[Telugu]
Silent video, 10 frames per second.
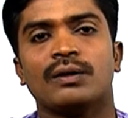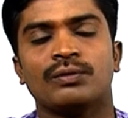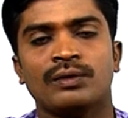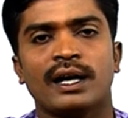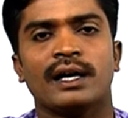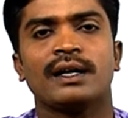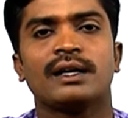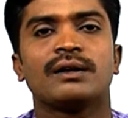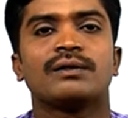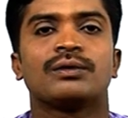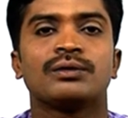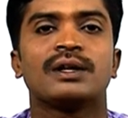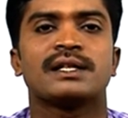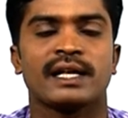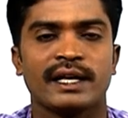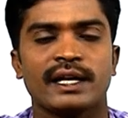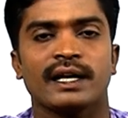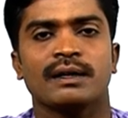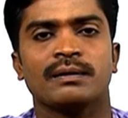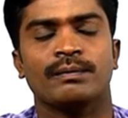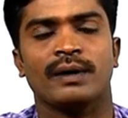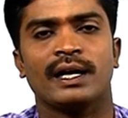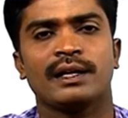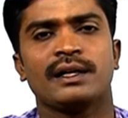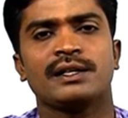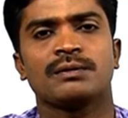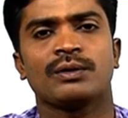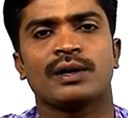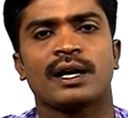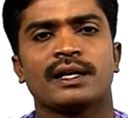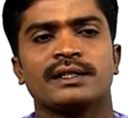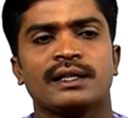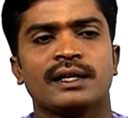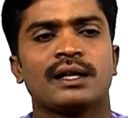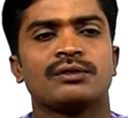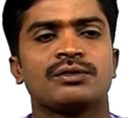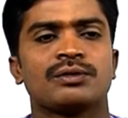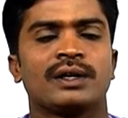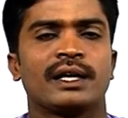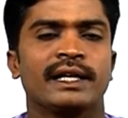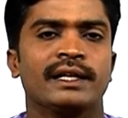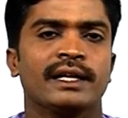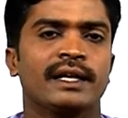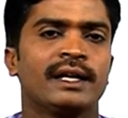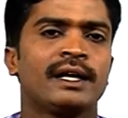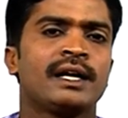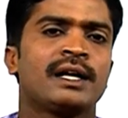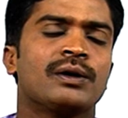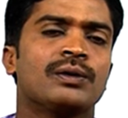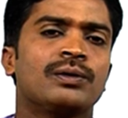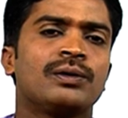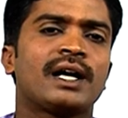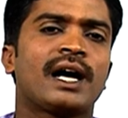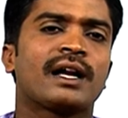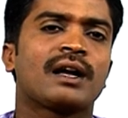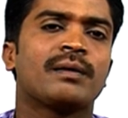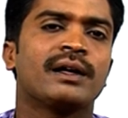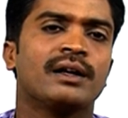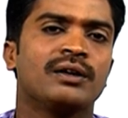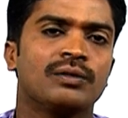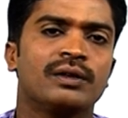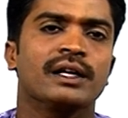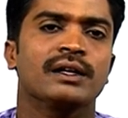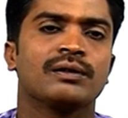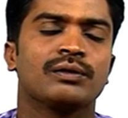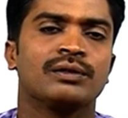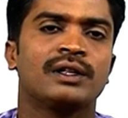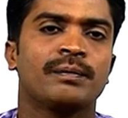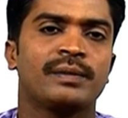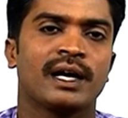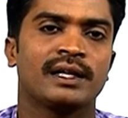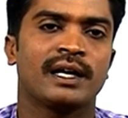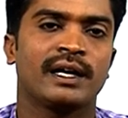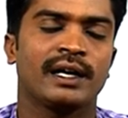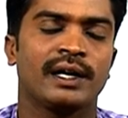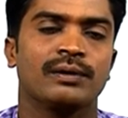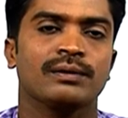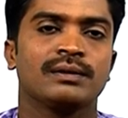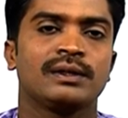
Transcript: ఉన్న వృద్ధుల సంఖ్య భారతదేశంలో కనుక జనరల్గా చూసుకున్నట్టయితే నూట నలభై రెండు ఉంది వృద్ధాప్య ఆధార రేటు